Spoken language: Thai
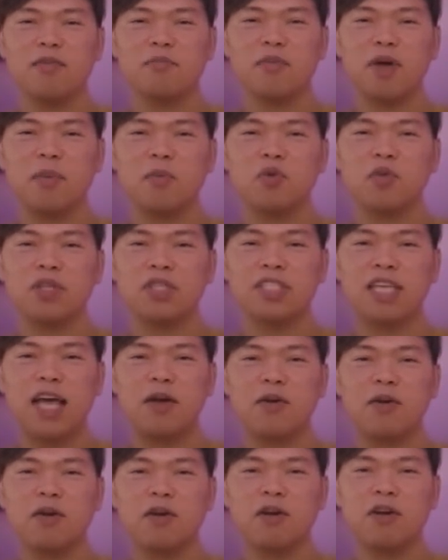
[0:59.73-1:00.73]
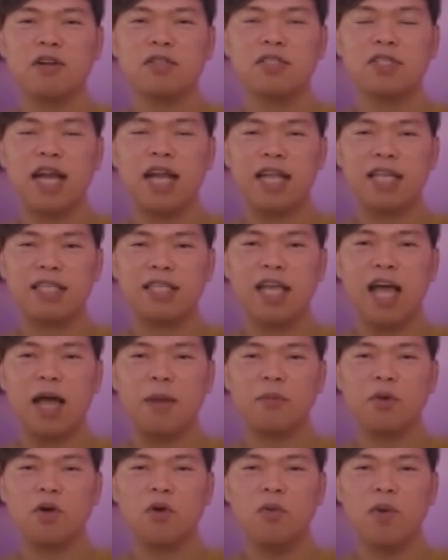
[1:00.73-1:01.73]
พระพุทธเจ้าก็ตรัสถาม
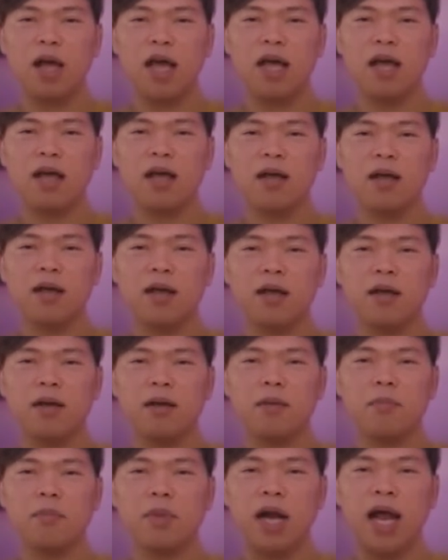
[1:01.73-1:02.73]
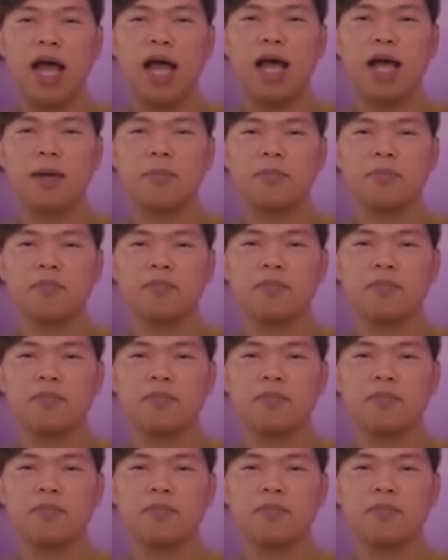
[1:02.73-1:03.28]
เขาว่าพราหมณ์